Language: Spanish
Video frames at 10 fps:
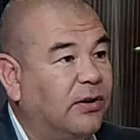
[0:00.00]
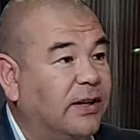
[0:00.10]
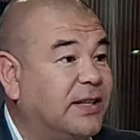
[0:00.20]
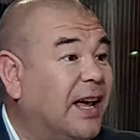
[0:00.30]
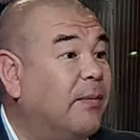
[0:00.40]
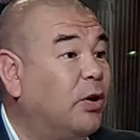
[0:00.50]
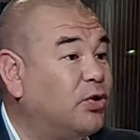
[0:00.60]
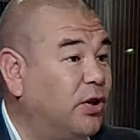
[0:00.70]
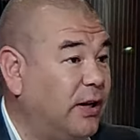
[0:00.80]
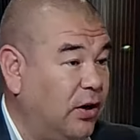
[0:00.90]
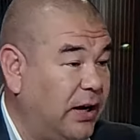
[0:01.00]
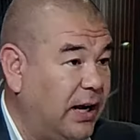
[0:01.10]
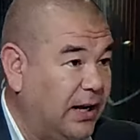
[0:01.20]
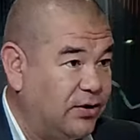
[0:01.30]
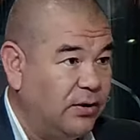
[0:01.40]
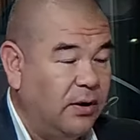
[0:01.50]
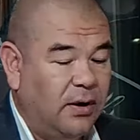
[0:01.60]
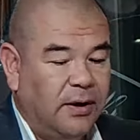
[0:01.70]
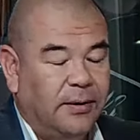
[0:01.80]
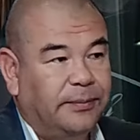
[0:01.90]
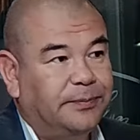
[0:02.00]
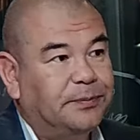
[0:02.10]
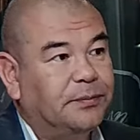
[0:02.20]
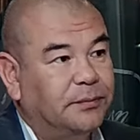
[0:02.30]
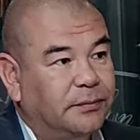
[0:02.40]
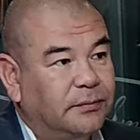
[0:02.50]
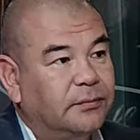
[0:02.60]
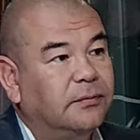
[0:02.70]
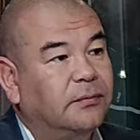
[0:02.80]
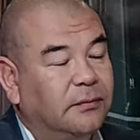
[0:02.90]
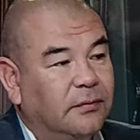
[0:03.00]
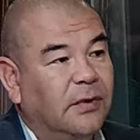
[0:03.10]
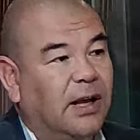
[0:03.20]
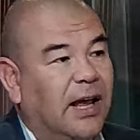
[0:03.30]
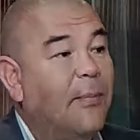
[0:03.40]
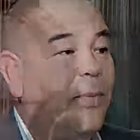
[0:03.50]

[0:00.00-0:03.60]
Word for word: esa disminución de los ingresos. Claro, los ingresos bajaron un 12% y ahora... En